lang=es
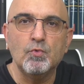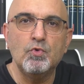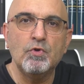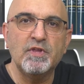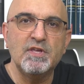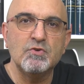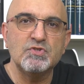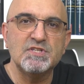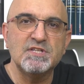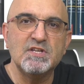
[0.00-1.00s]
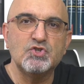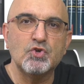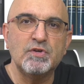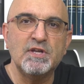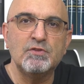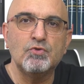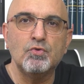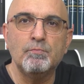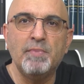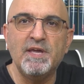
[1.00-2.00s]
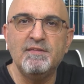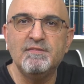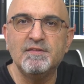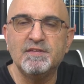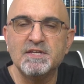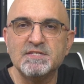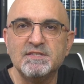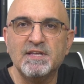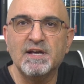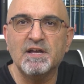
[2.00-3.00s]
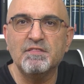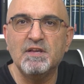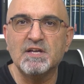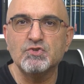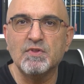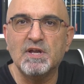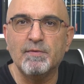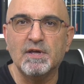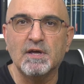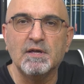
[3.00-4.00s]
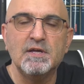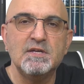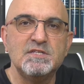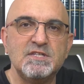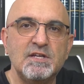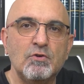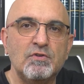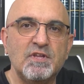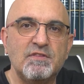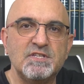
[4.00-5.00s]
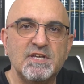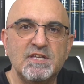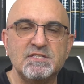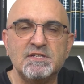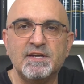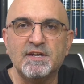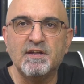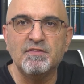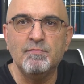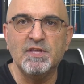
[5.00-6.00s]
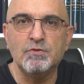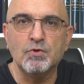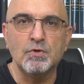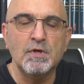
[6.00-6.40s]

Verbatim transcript: Uno de ellos es el soneto 23 de Garcilaso de la Vega, siglo XVI, Renacimiento